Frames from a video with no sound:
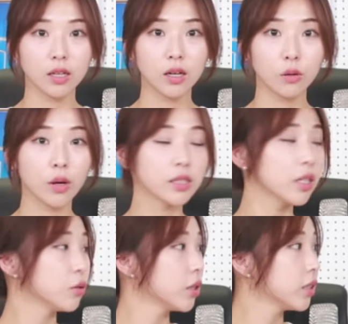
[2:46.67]

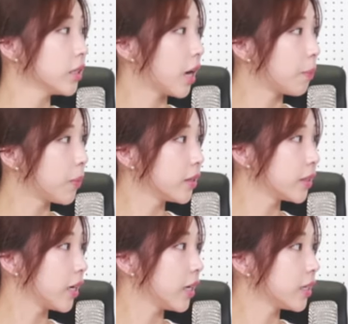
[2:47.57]
굉장히 최근에
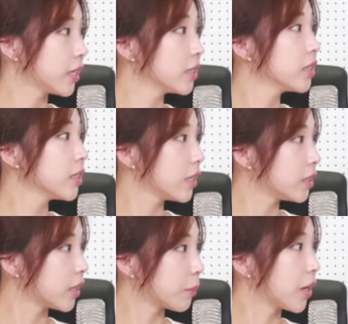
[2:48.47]
가파르게
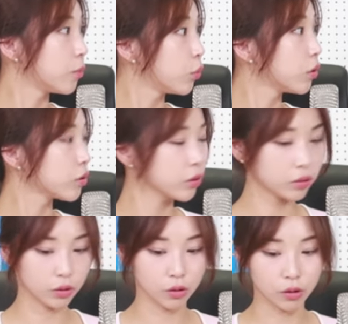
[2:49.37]
상승세를 잠깐
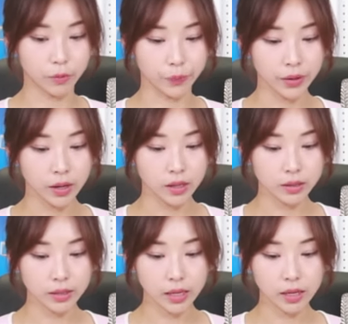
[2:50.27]
보였었어요.
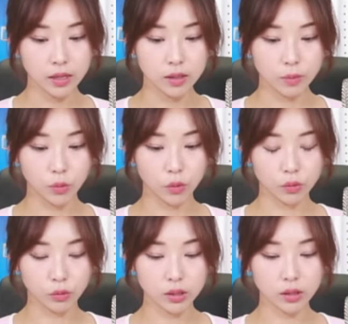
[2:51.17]
근데
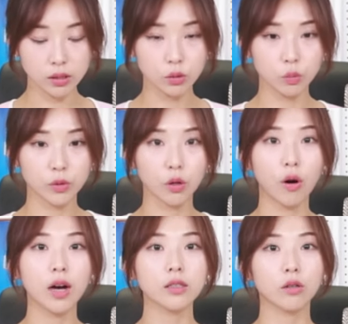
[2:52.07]
어쨌든 좀
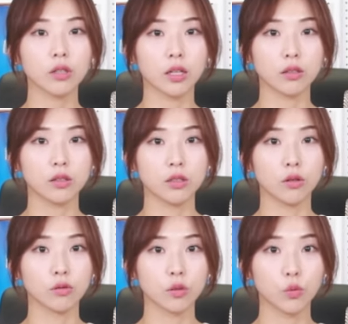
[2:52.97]
저항선 같은
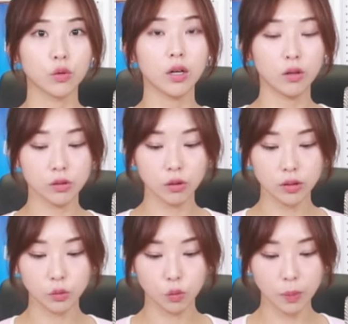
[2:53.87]
0.5달러
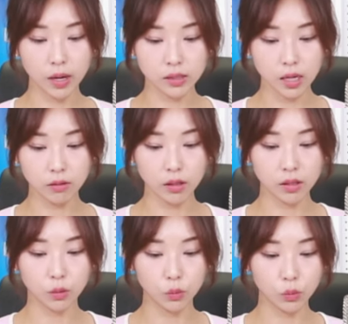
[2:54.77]
선을 돌파한
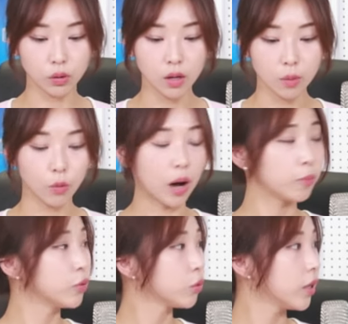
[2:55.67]
상황이고,
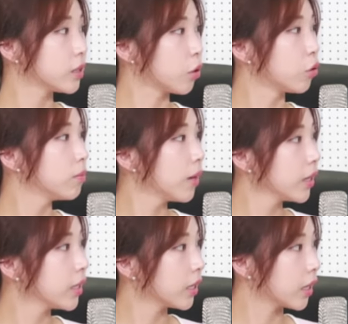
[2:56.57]
앞으로의
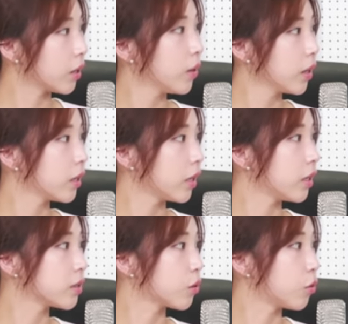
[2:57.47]
전망이나 계획에
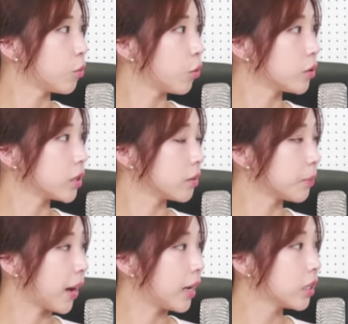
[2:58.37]
대해서
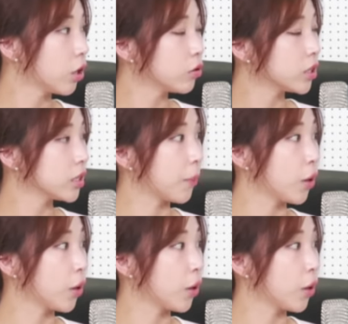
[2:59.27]
지금 밝혀진 게